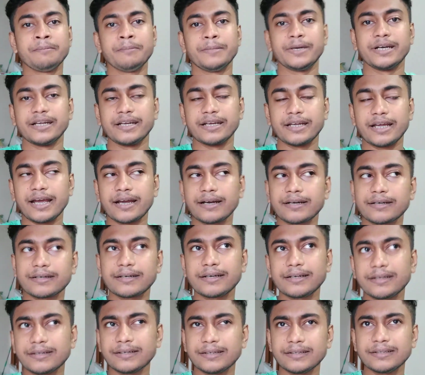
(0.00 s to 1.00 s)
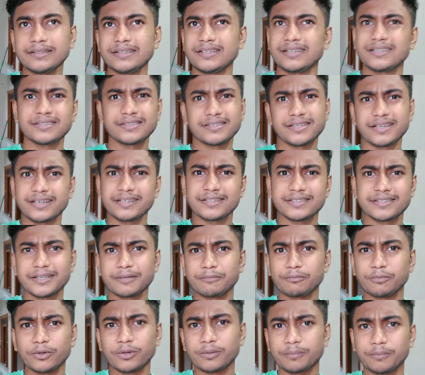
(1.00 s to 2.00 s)
মানে একটা না এটা সেকেন্ড
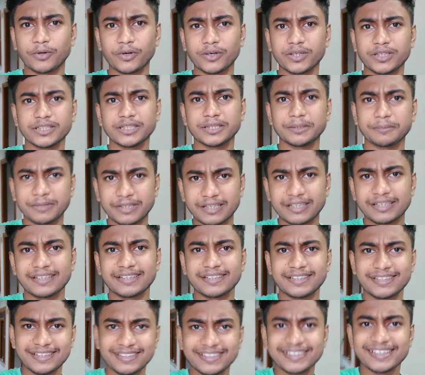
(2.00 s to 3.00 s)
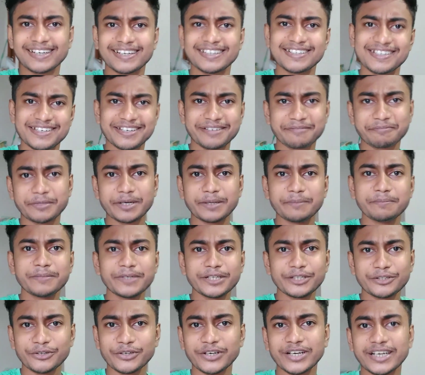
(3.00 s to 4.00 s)
স্টেপ বলা যেতে পারে আর কি সেকেন্ড স্টেপ
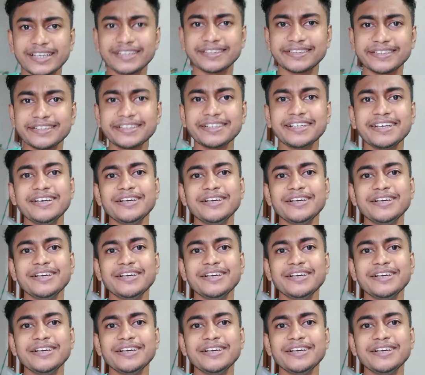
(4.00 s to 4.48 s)
কমপ্লিট হয়ে গেছে